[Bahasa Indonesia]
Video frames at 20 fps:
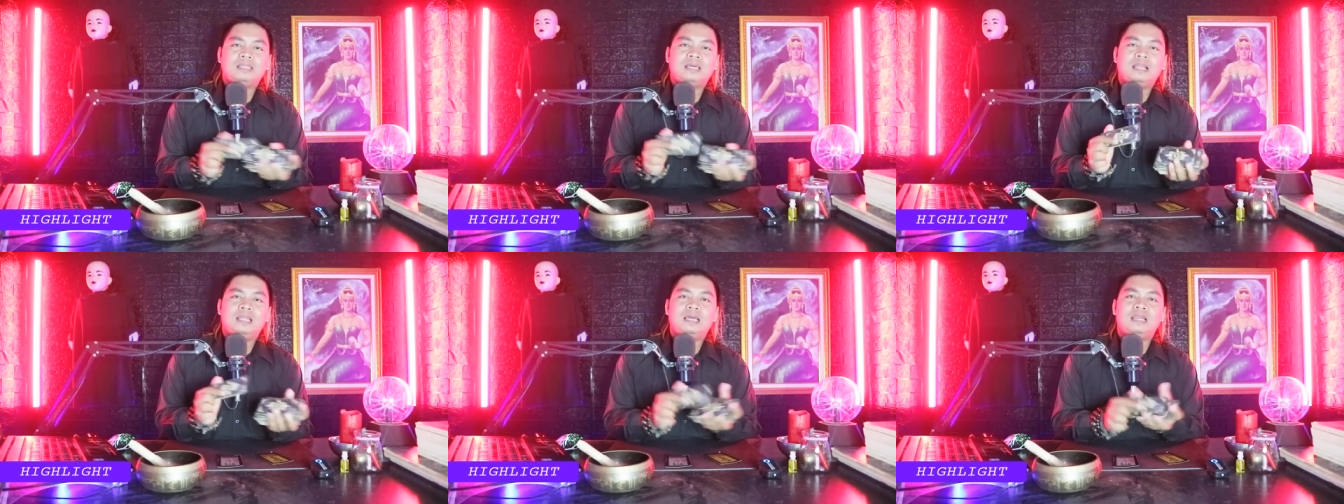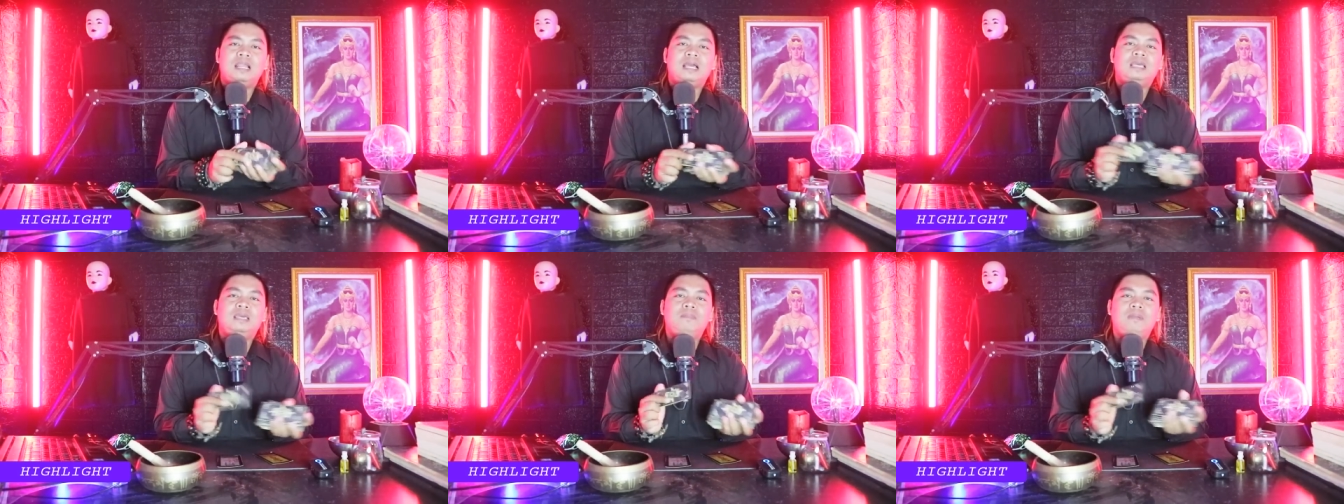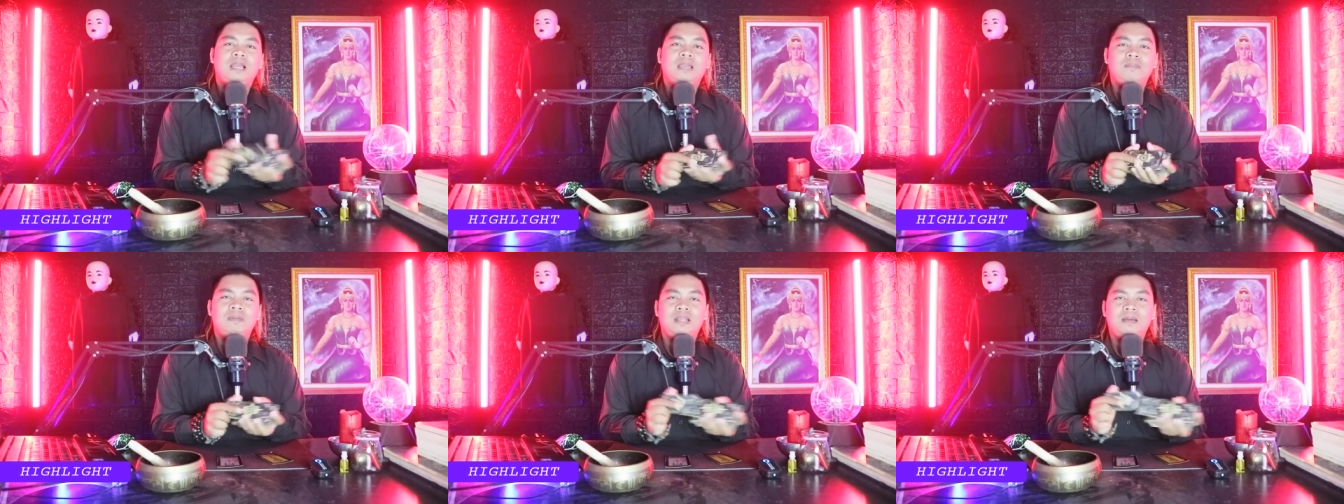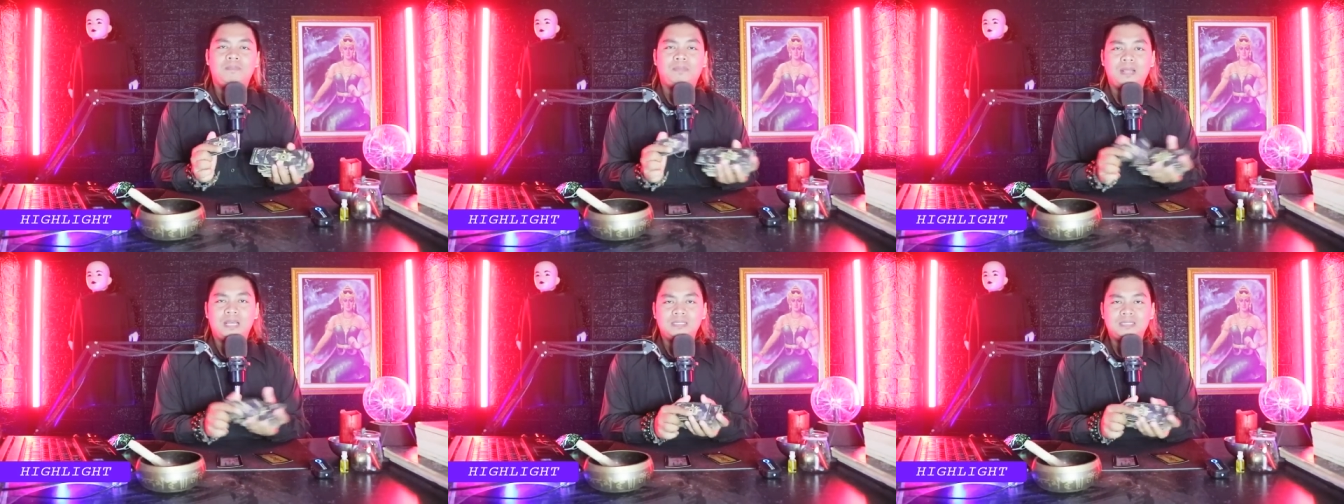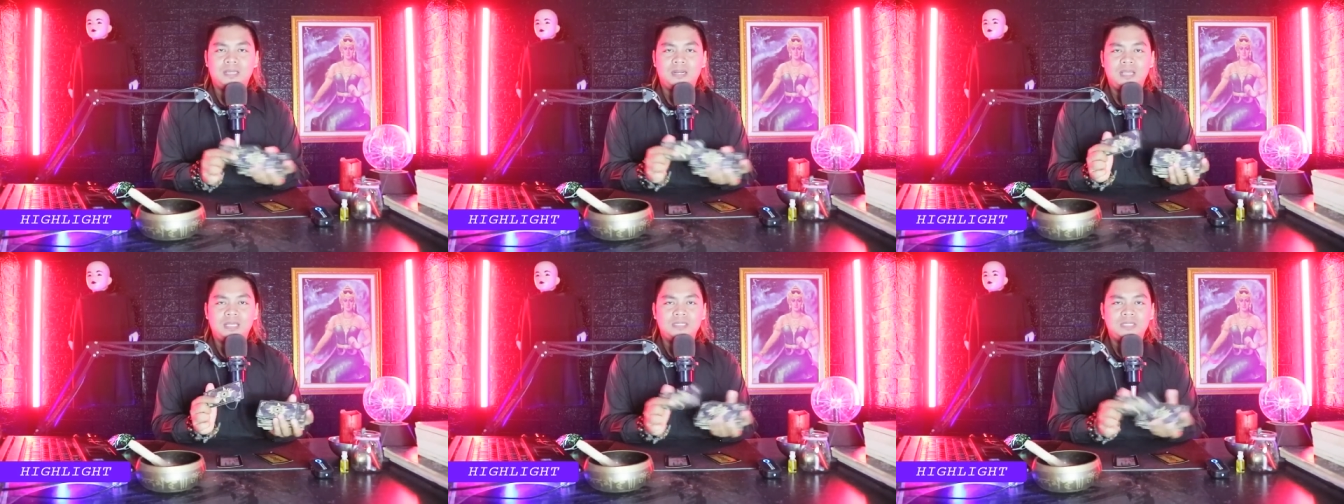kita lihat lagi bagaimana
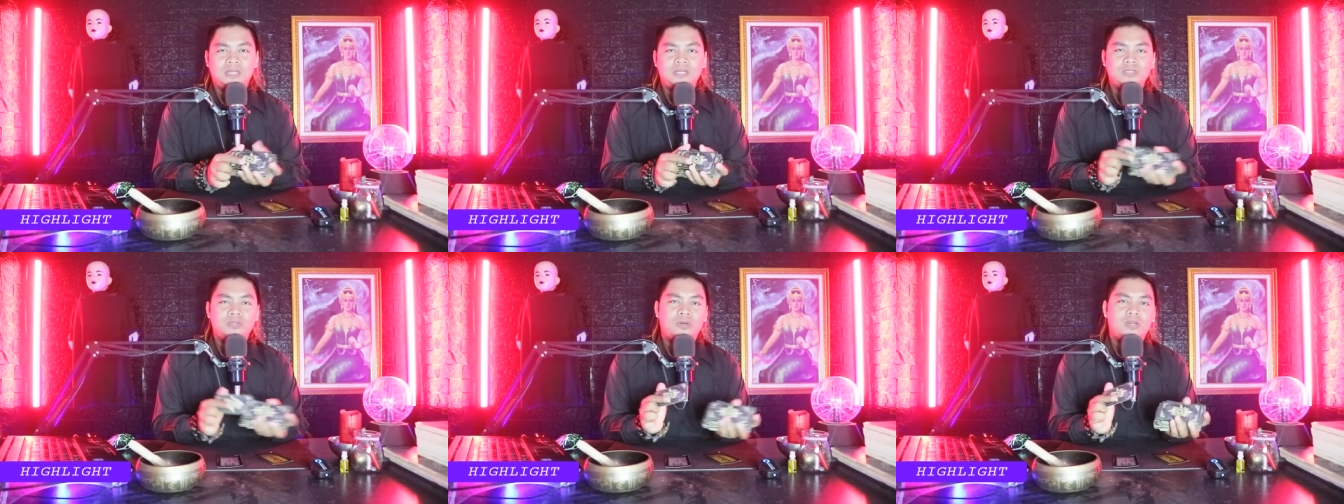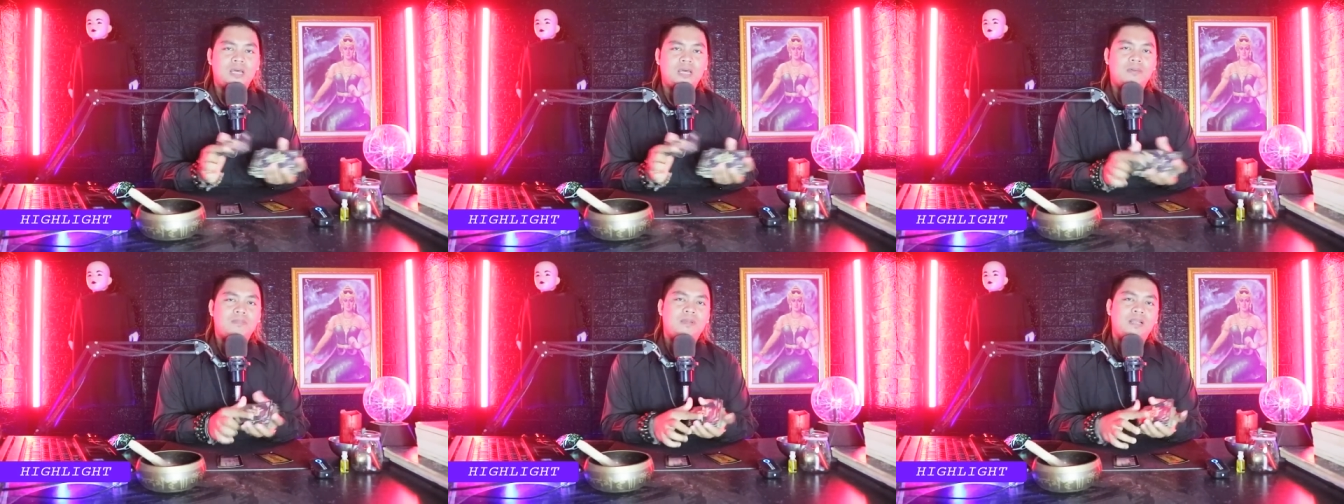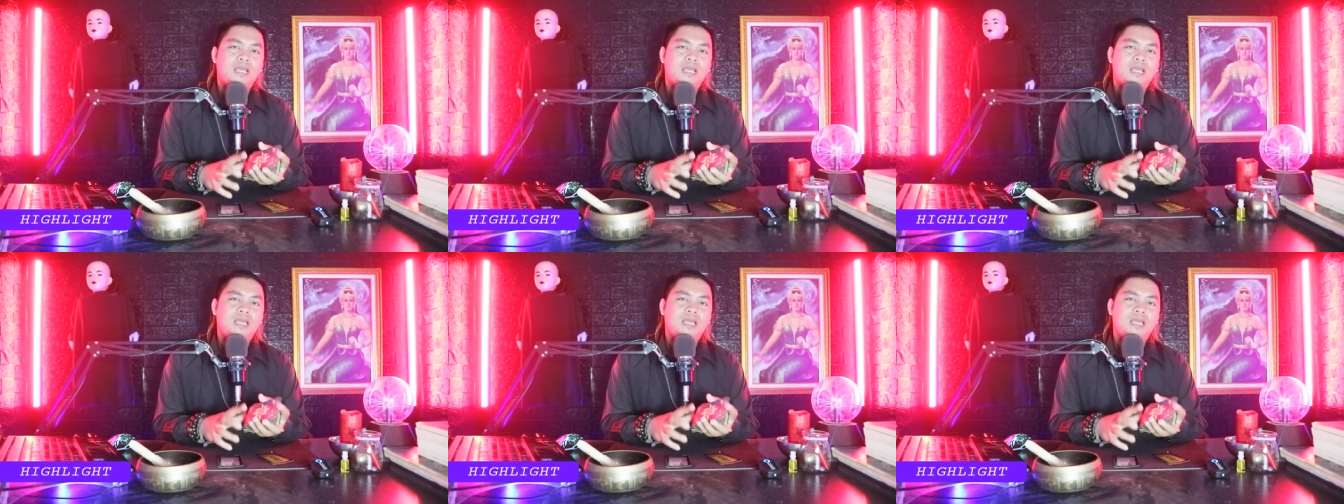perasaan Lesi Kejora